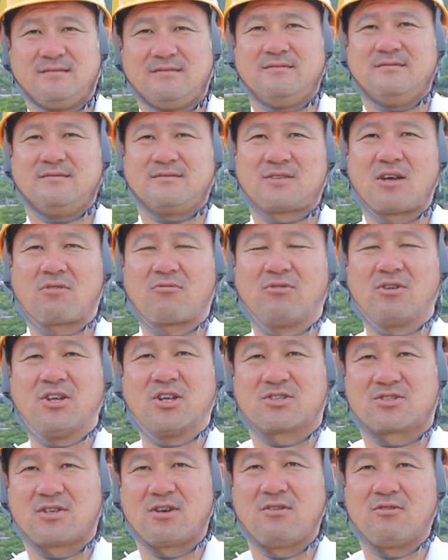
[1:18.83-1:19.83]
うん、結構いい
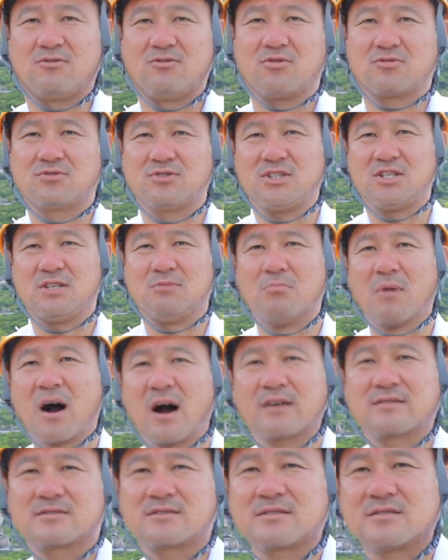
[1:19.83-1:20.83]
やつだよ
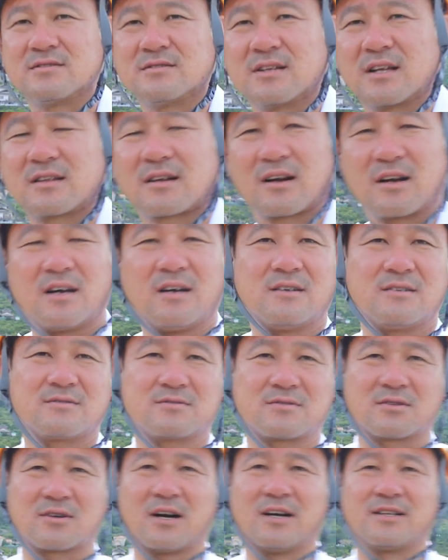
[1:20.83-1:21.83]
6DM2 だったかな
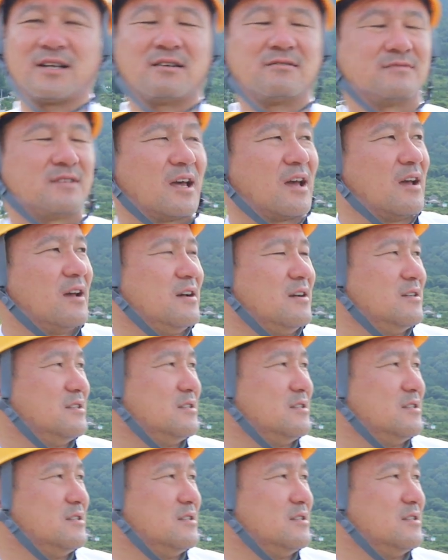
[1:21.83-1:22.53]
それ書いてあるね、